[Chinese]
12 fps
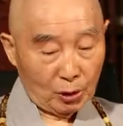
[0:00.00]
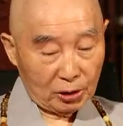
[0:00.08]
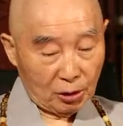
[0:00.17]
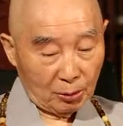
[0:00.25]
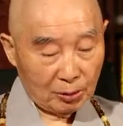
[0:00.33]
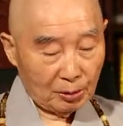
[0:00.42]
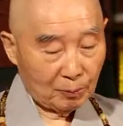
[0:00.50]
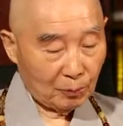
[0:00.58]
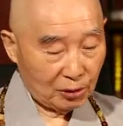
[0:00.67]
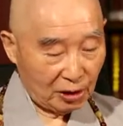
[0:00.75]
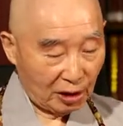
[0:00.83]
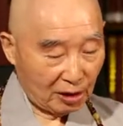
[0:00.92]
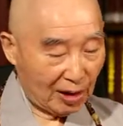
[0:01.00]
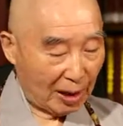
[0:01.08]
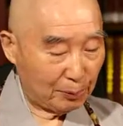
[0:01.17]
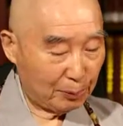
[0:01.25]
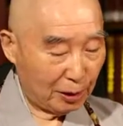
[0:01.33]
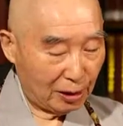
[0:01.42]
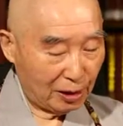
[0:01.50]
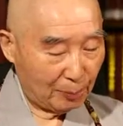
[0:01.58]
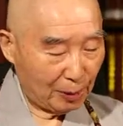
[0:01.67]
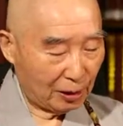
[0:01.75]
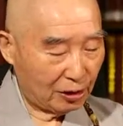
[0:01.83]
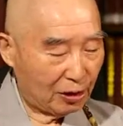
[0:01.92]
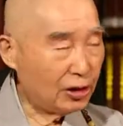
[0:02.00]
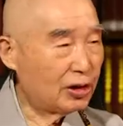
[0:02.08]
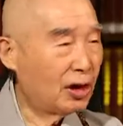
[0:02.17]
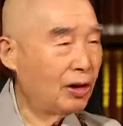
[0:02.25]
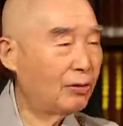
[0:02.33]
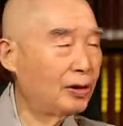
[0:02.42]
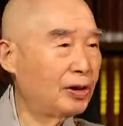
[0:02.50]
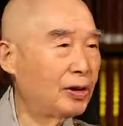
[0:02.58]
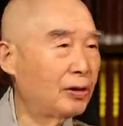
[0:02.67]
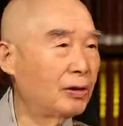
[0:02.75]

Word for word: 我从这个单元里面认识了佛